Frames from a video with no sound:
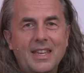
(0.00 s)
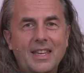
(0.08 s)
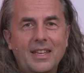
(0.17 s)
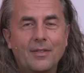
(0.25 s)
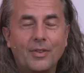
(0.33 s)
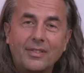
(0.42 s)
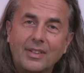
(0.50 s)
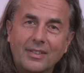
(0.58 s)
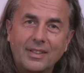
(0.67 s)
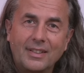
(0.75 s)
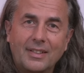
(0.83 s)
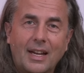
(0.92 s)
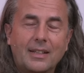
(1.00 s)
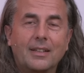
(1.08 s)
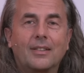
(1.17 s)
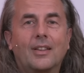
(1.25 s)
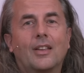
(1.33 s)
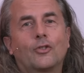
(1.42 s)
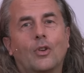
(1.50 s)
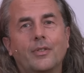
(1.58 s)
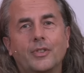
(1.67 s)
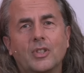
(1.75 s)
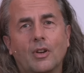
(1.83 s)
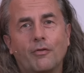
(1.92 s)
Ihr wisst es, ich sage das ganz
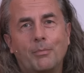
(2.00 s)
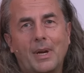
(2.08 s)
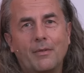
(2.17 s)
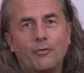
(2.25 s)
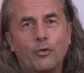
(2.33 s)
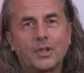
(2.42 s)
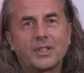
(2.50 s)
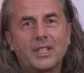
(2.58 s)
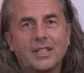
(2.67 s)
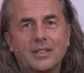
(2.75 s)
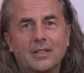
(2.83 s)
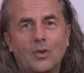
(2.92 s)
häufig auf meinen Vorträgen,